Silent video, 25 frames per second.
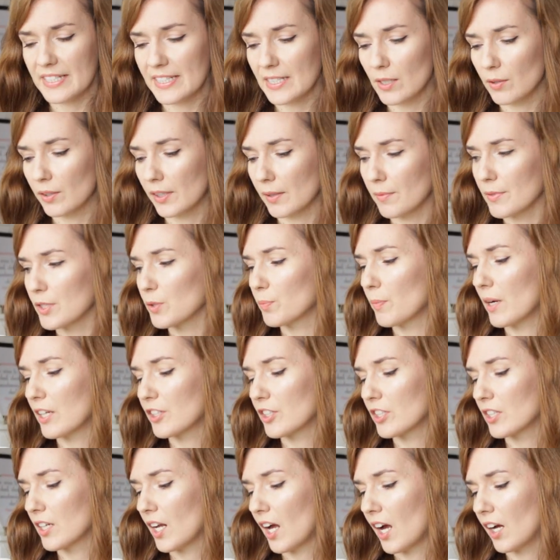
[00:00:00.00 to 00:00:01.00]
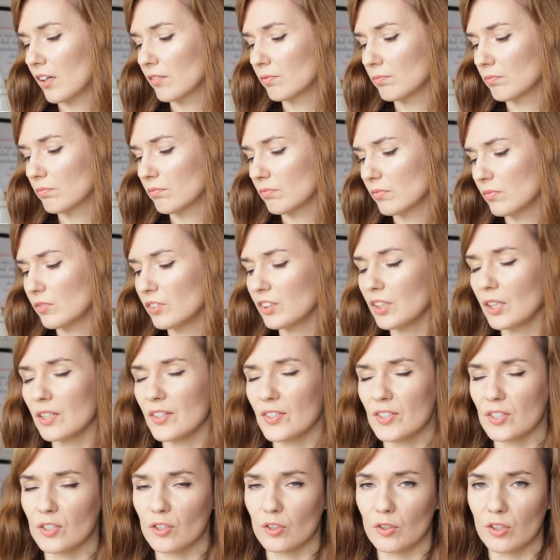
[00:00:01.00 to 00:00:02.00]
jest całkiem smaczna. Nie
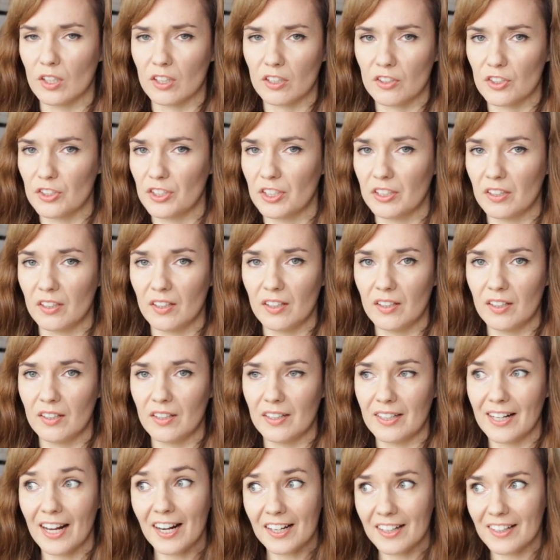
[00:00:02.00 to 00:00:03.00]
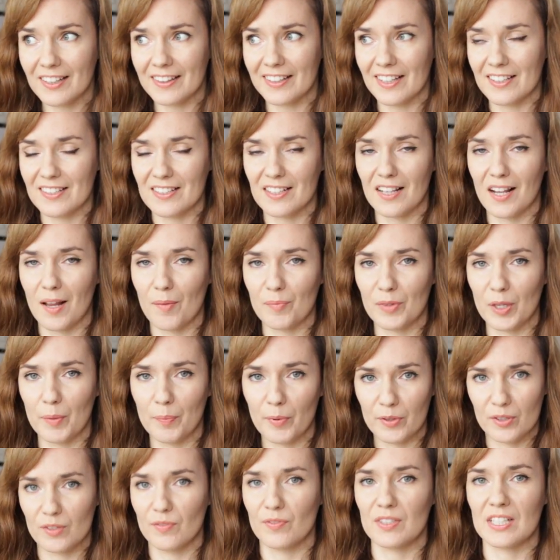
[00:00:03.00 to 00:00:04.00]
jest to jakiś e, rarytas dla mnie
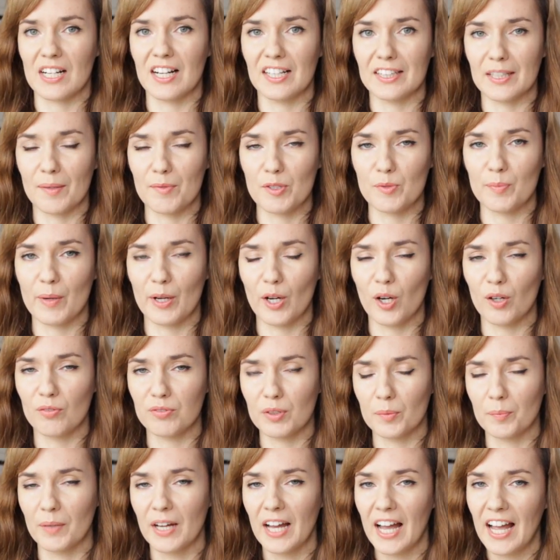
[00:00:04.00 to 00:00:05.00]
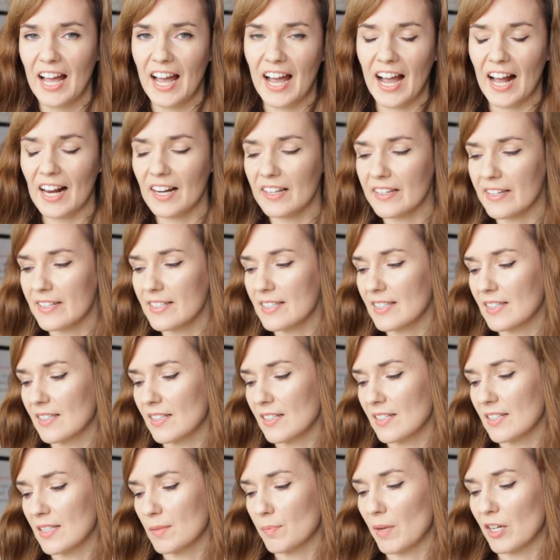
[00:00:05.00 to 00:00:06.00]
pod względem smakowym, ale
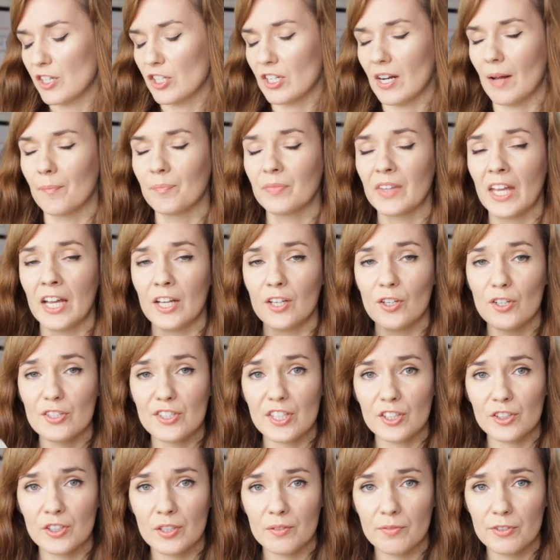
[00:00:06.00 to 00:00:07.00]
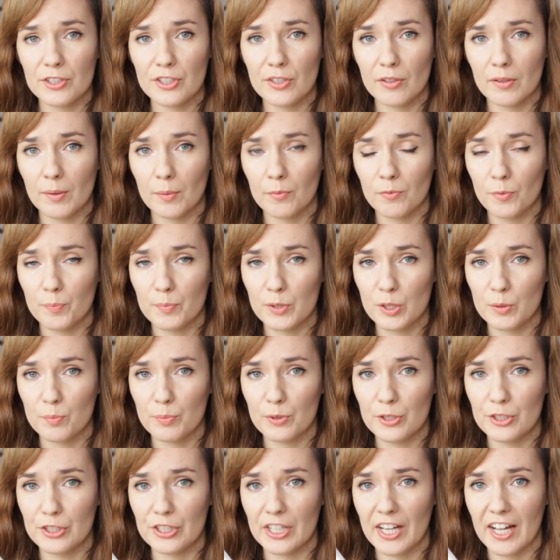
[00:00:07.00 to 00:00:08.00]
jest e, smaczna. I ostatnio widziałam w
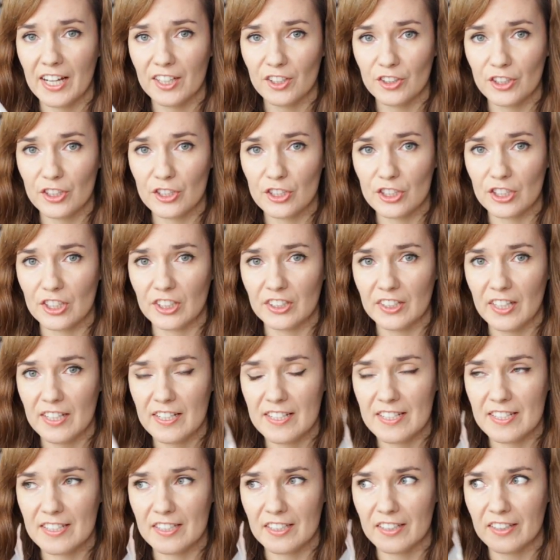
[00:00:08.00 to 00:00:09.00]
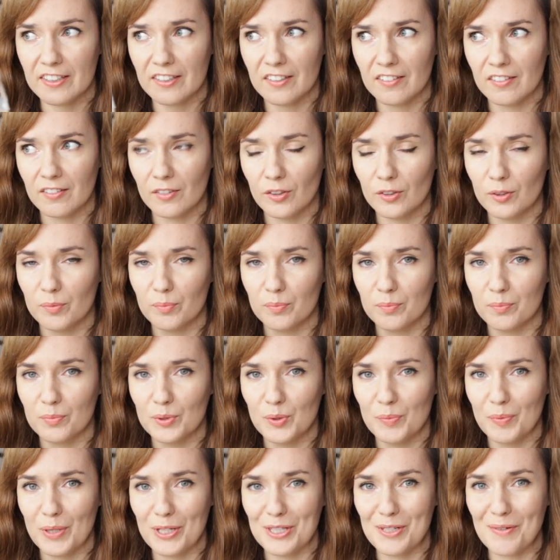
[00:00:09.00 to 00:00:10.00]
przepisie Agnieszki Nessi, oj,
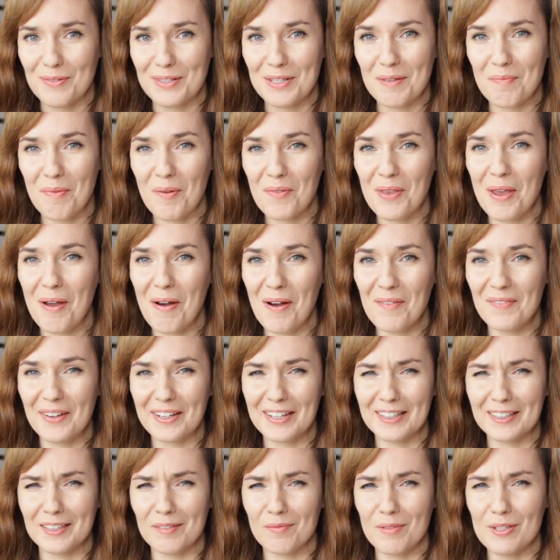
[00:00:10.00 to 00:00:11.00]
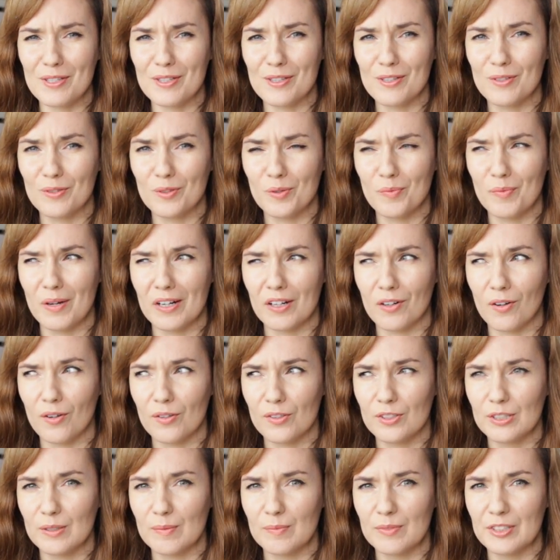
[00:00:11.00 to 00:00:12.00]
przepraszam, zapomniałam jaki tam jest numer
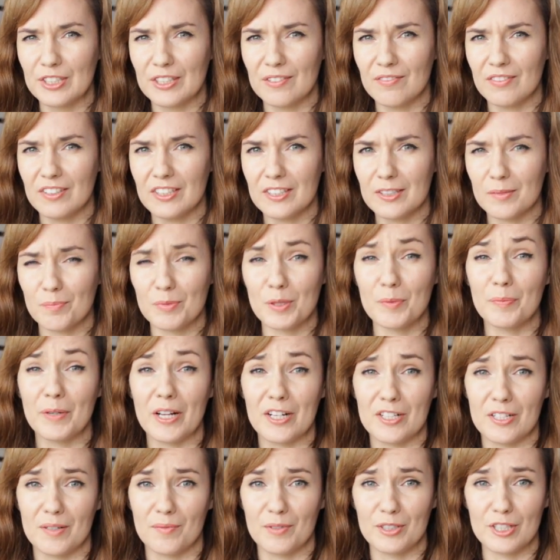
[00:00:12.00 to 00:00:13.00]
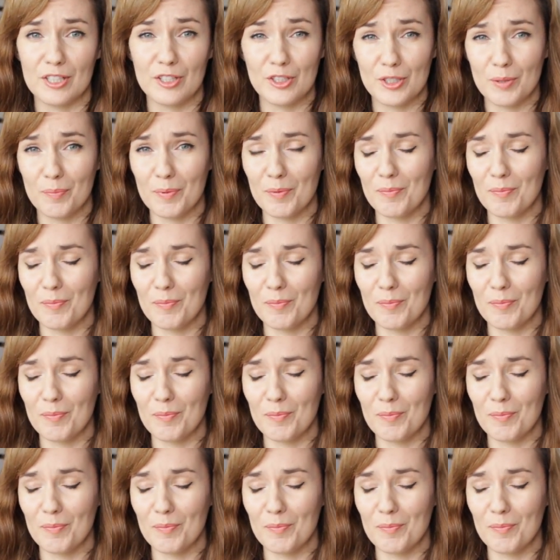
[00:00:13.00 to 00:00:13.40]
89, przepraszam, jeśli się